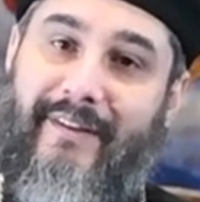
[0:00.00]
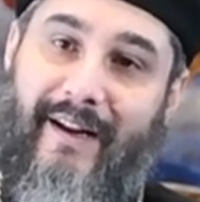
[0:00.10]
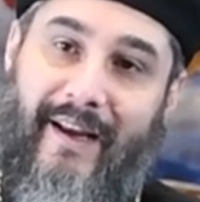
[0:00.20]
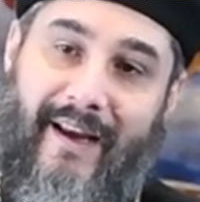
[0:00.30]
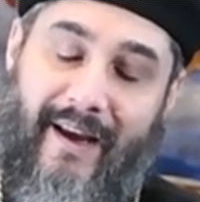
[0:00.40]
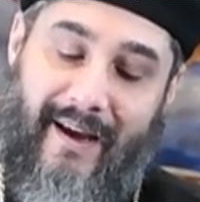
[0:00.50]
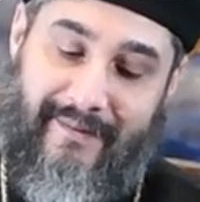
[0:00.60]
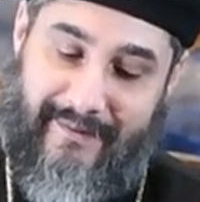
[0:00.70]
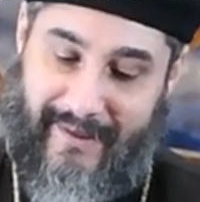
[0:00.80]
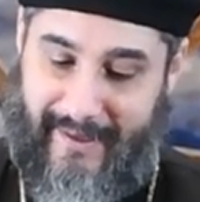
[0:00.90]
تاريخها
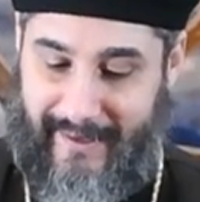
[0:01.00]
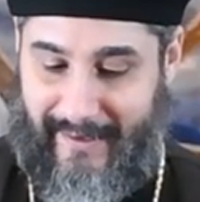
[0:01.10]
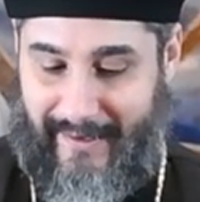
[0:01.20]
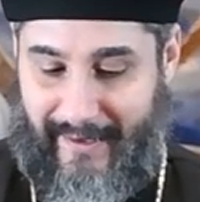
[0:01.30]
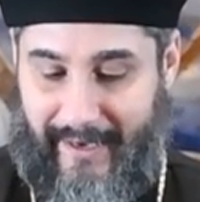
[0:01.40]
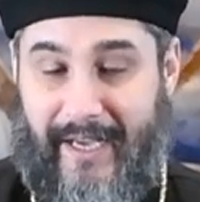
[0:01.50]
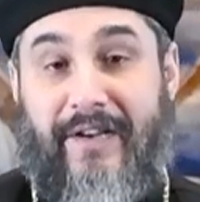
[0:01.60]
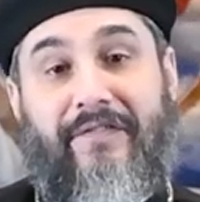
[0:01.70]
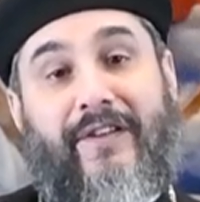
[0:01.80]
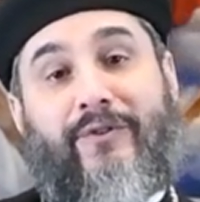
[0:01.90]

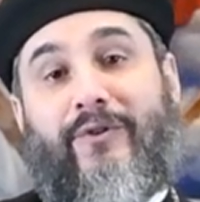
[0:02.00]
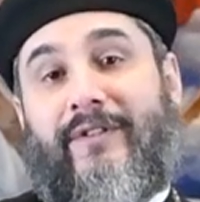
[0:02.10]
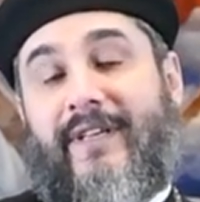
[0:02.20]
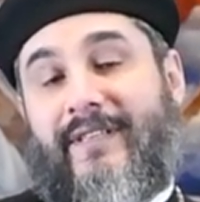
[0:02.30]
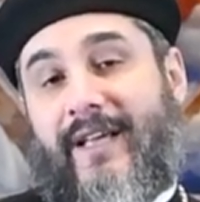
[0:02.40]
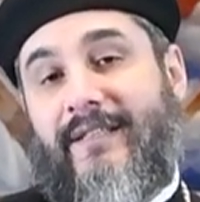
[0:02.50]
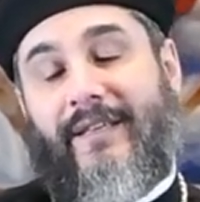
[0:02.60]
عرفت قداسات